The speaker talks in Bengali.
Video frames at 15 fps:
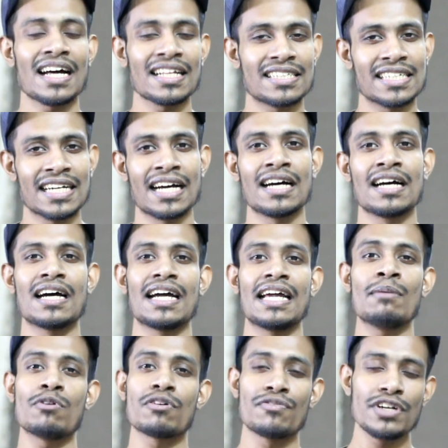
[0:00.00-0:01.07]
আচ্ছা
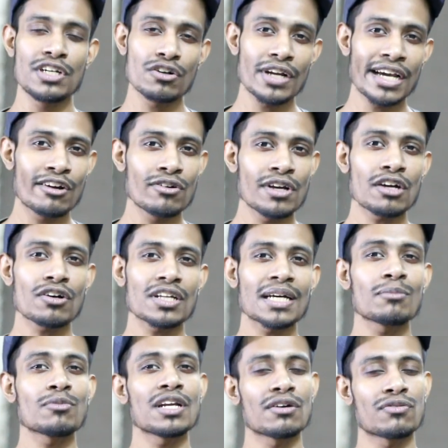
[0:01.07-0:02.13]
এবং ভিডিও রেকর্ডিংয়ের
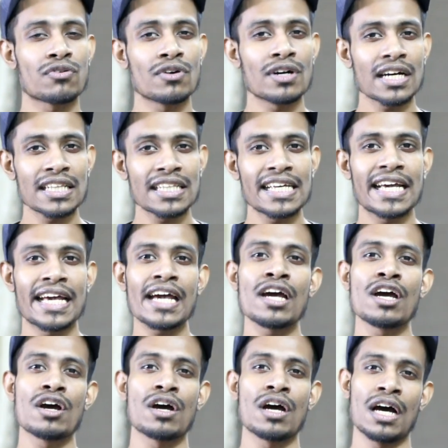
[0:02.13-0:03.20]
কথা বলে ফোনটা দিয়ে
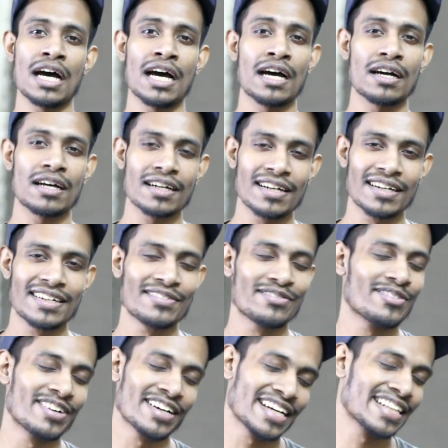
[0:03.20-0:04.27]

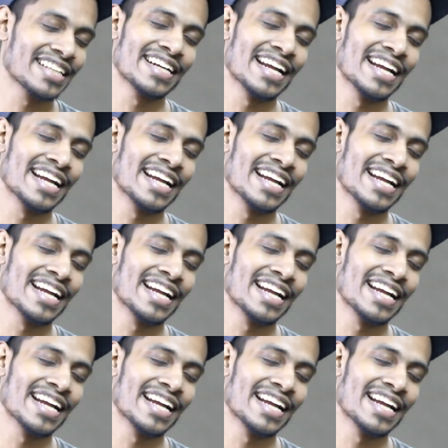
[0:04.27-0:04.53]
ফোর কেতে